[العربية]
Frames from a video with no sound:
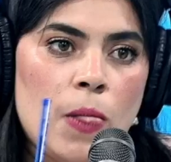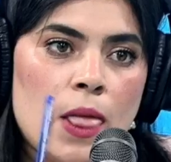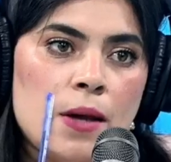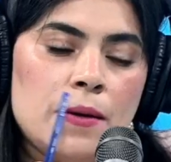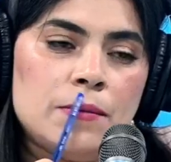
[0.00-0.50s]
انه
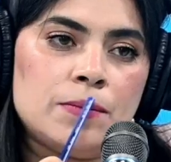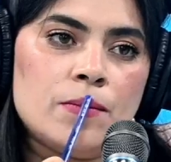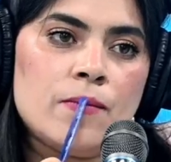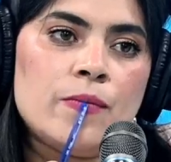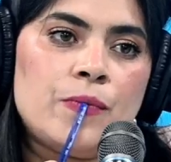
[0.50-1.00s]
مسار
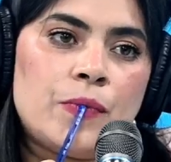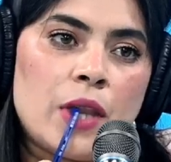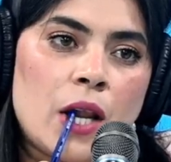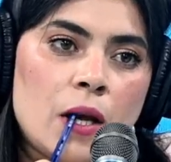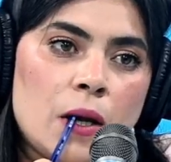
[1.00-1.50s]
25
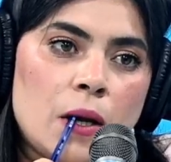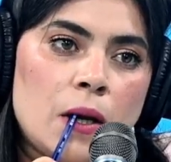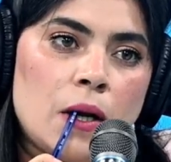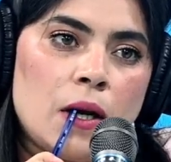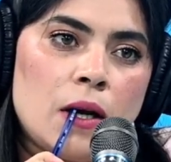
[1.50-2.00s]
جويلية
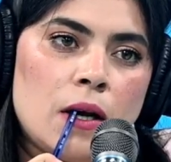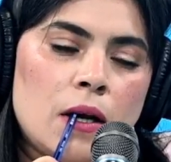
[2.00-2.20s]
آه، آه، باش